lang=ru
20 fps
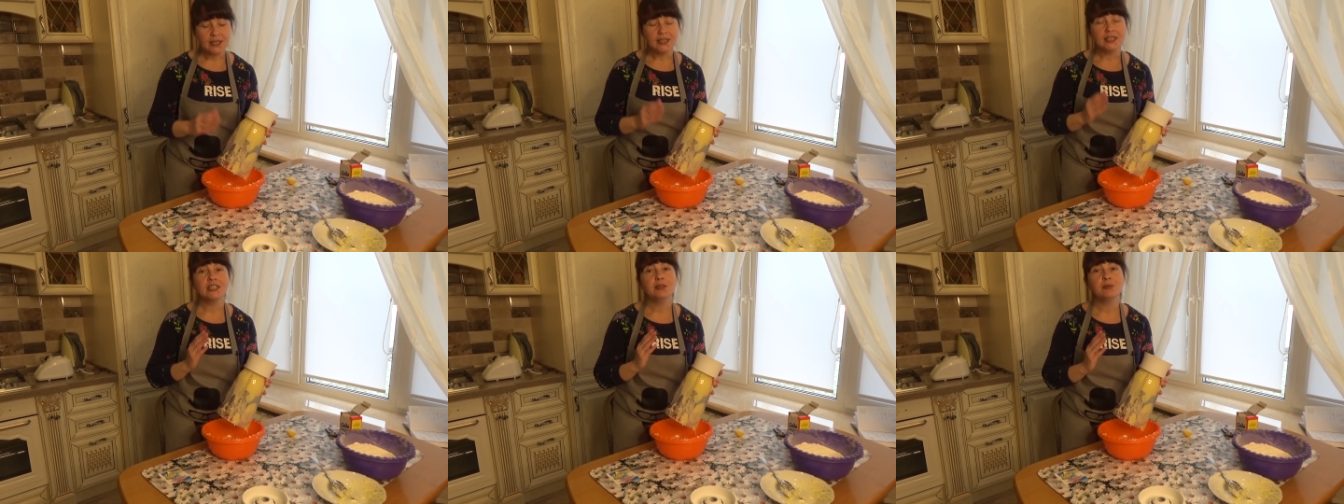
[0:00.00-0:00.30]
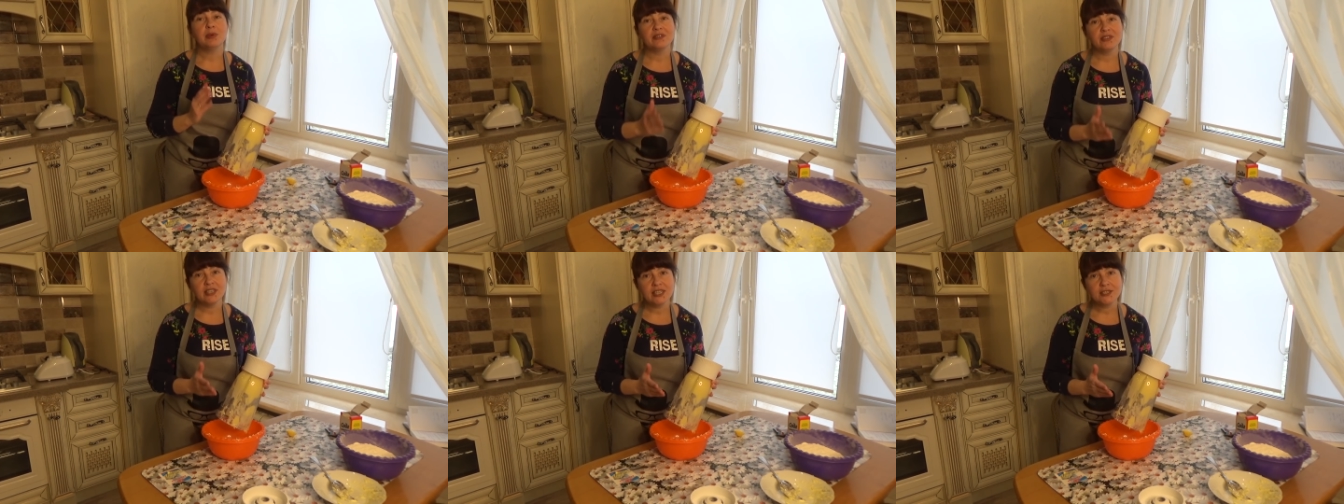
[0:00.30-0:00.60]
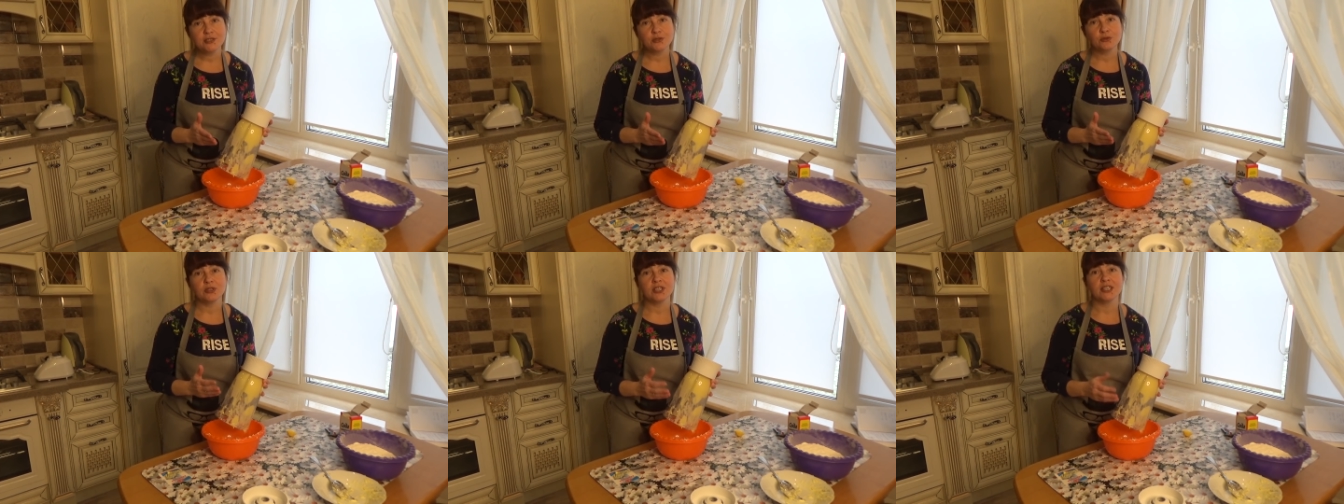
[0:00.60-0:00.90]
и
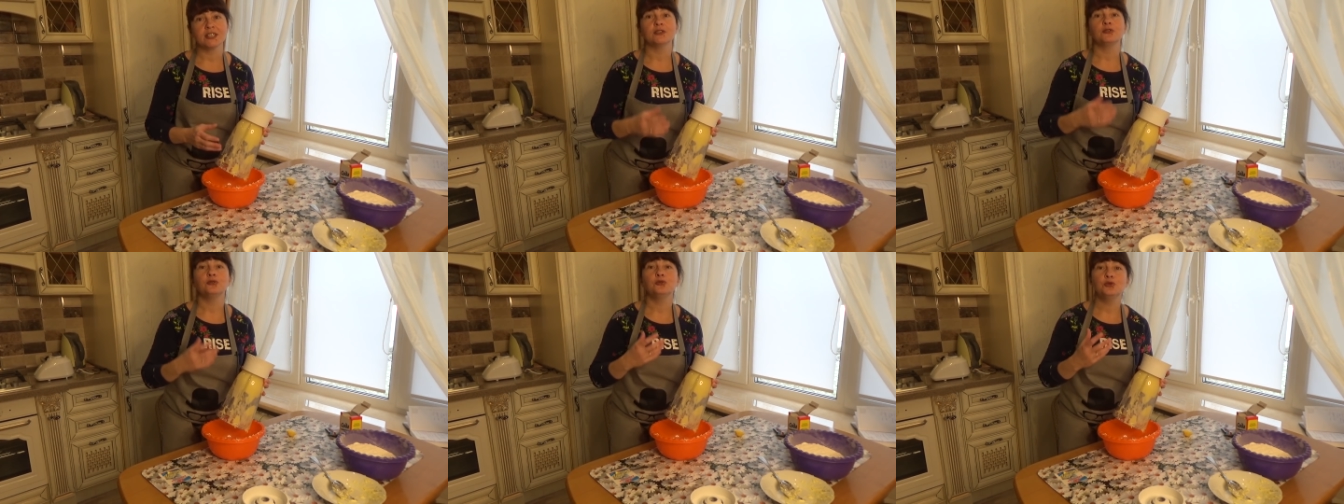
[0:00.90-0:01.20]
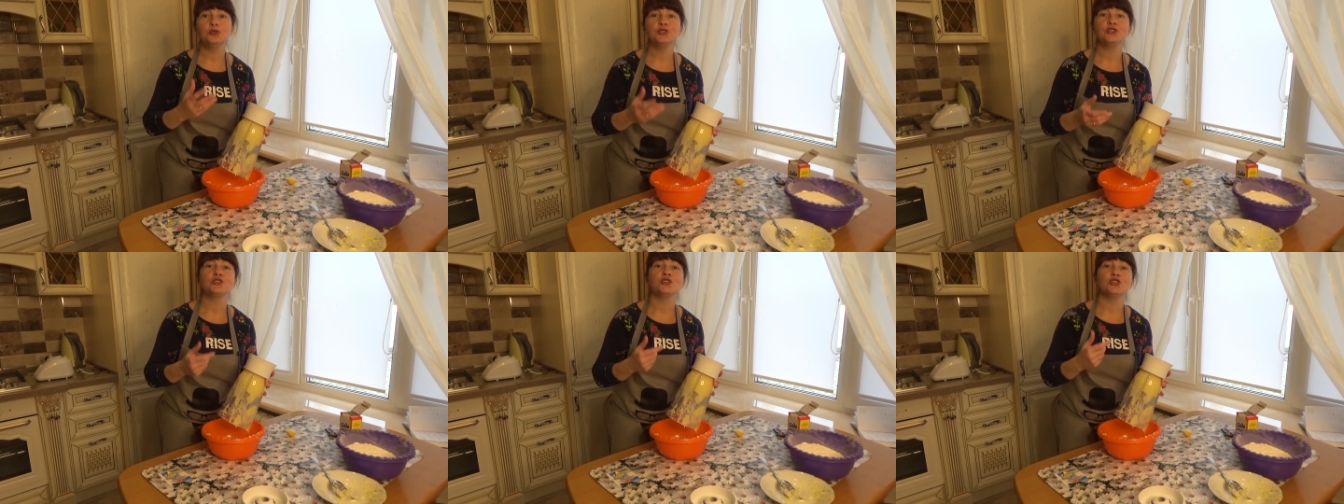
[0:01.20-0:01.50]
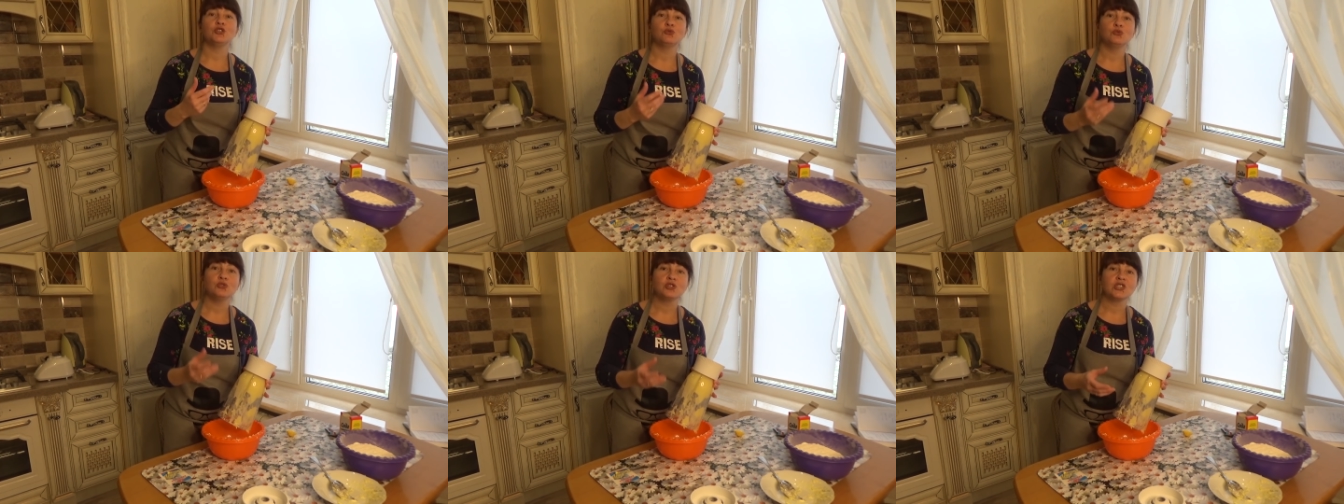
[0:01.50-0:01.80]
добавлять ее надо очень
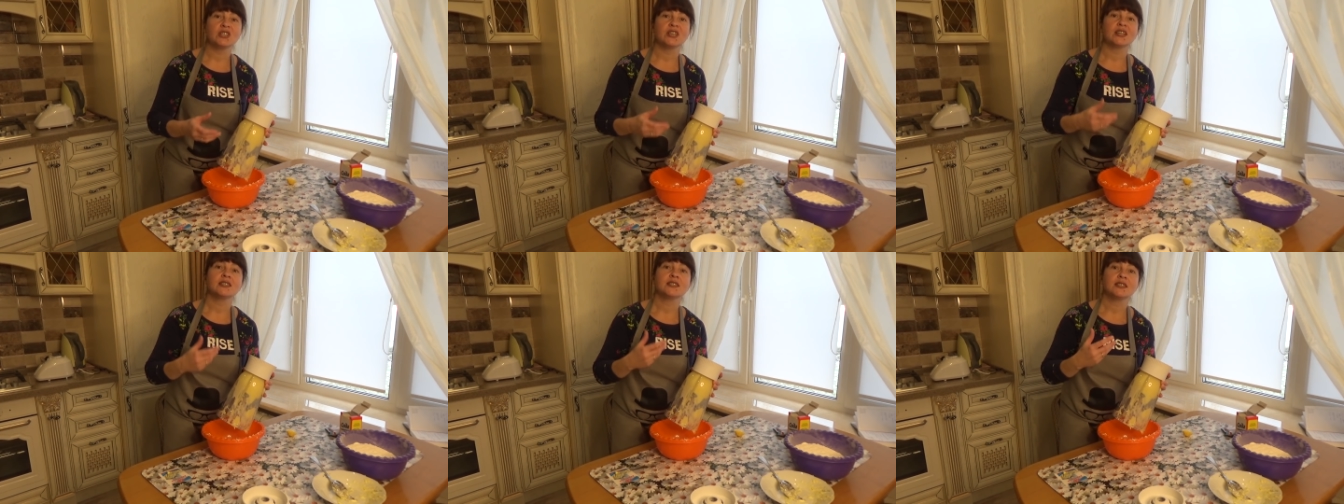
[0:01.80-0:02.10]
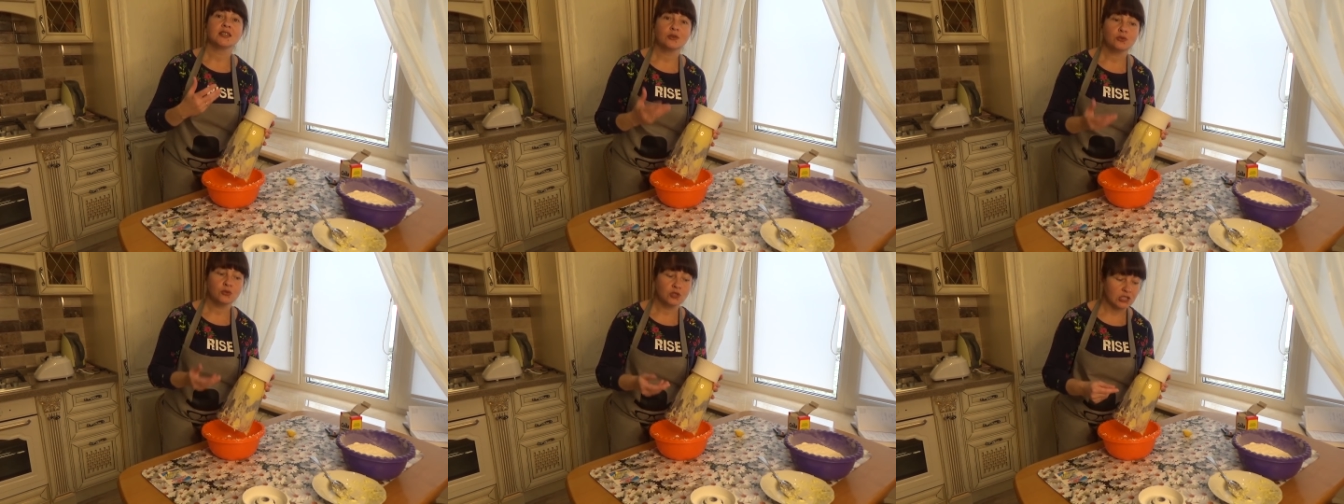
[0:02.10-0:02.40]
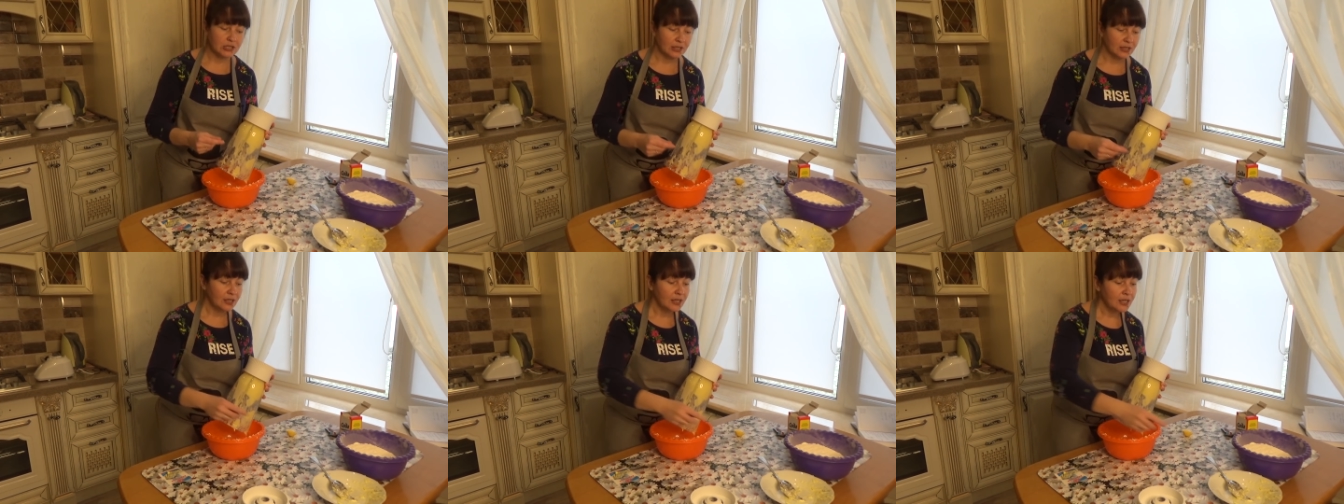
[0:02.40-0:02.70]
и очень
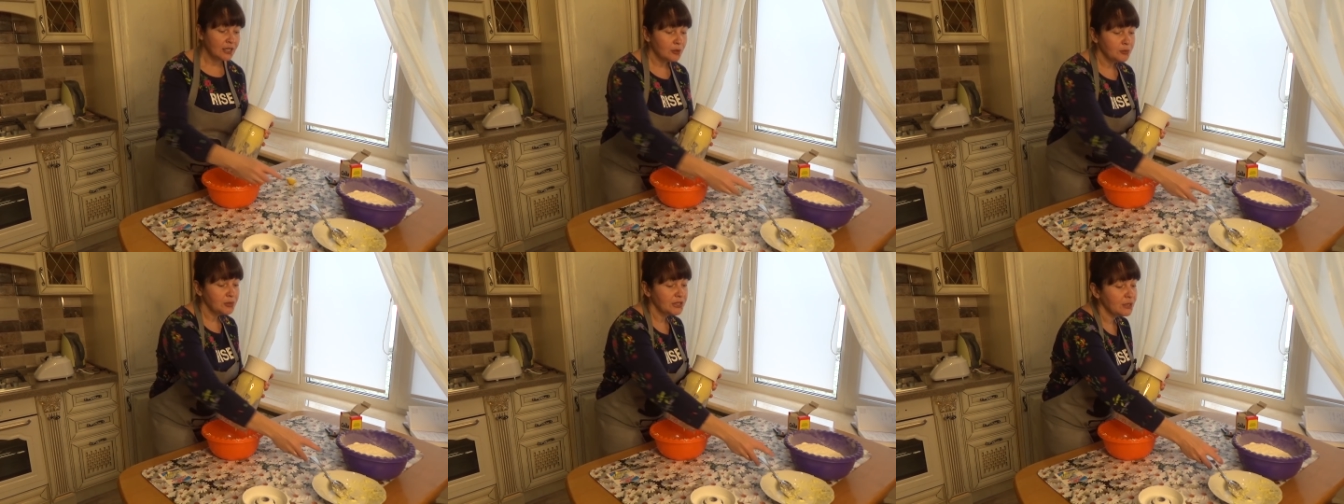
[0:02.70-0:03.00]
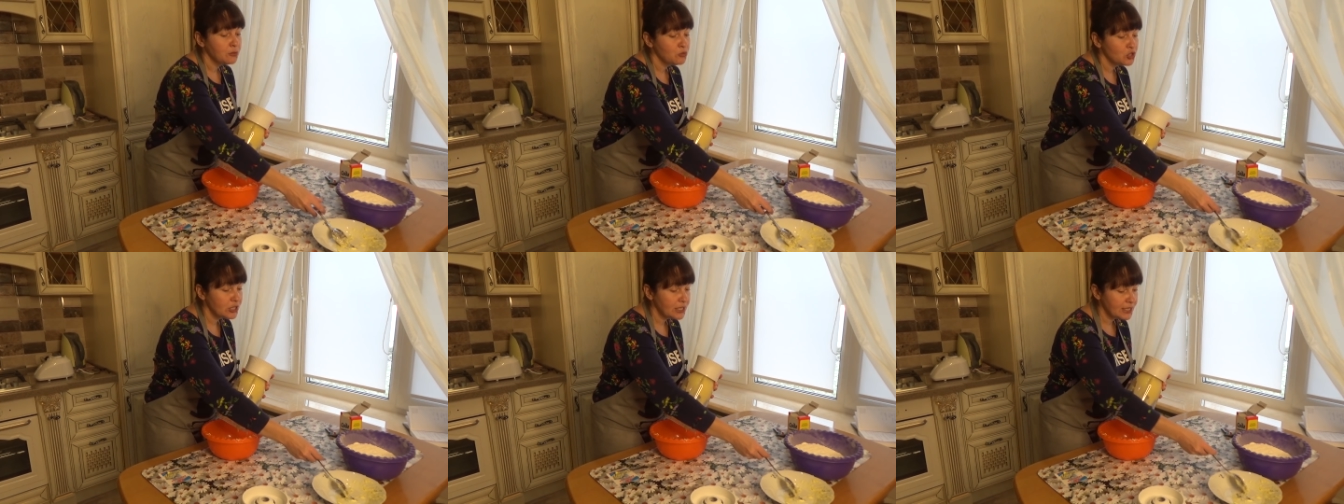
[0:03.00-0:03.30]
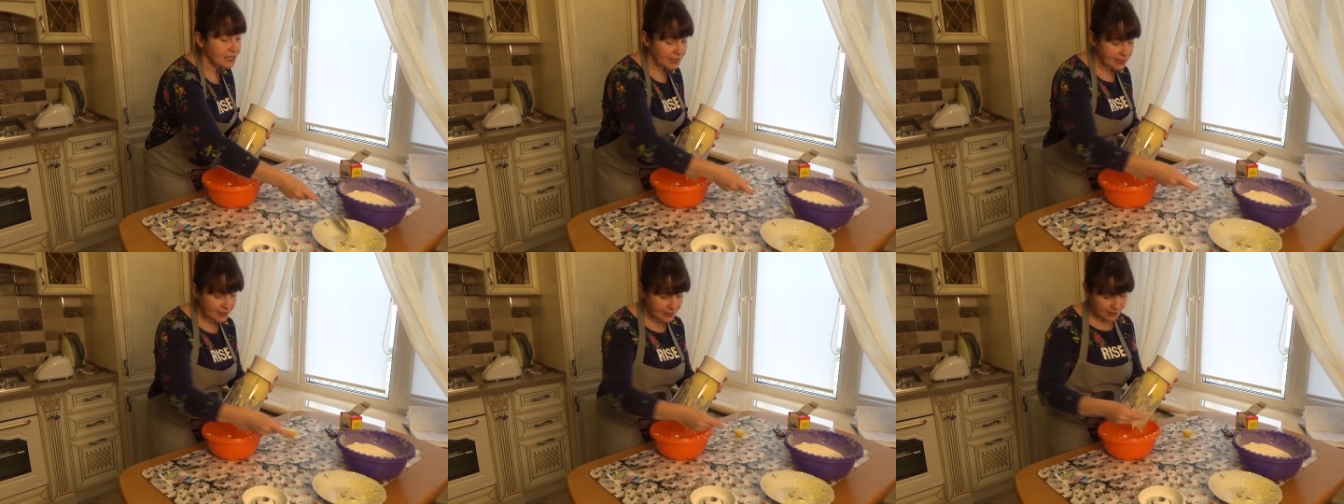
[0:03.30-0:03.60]
осторожно, потому что
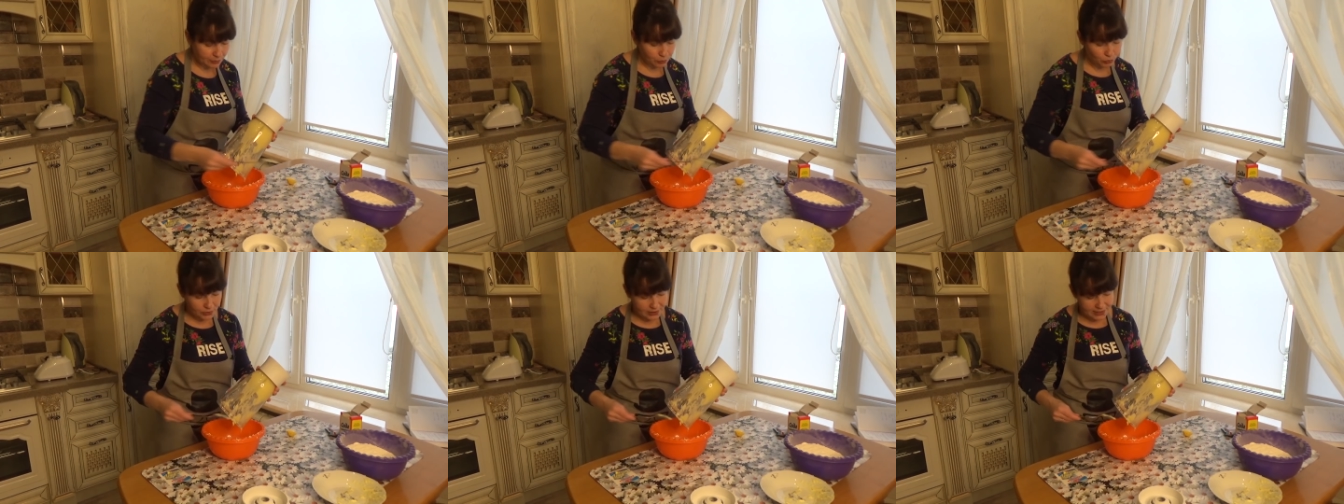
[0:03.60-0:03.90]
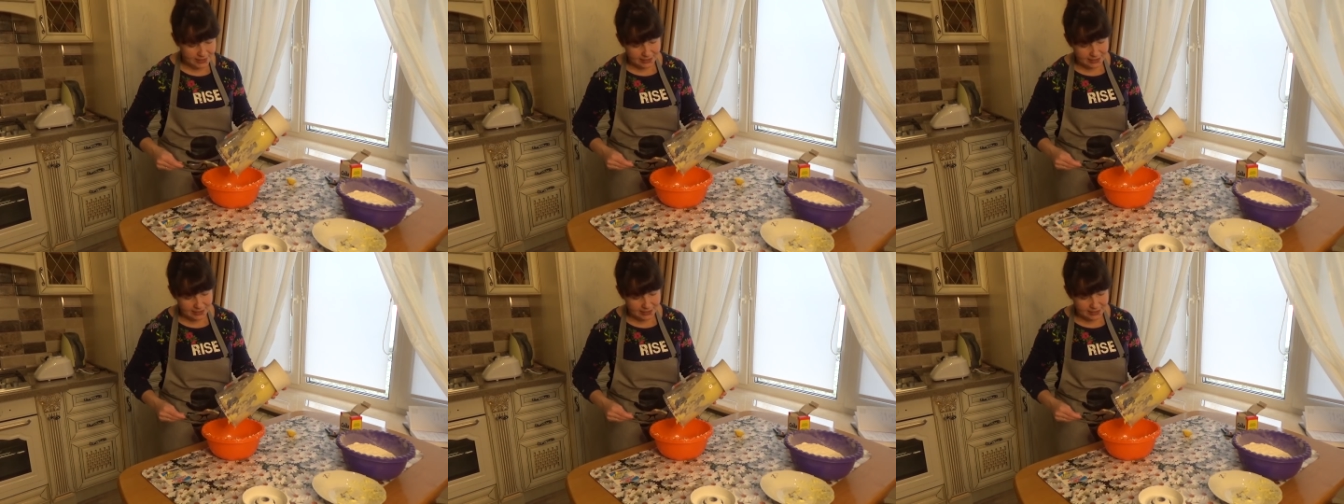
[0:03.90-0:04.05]
тесто будет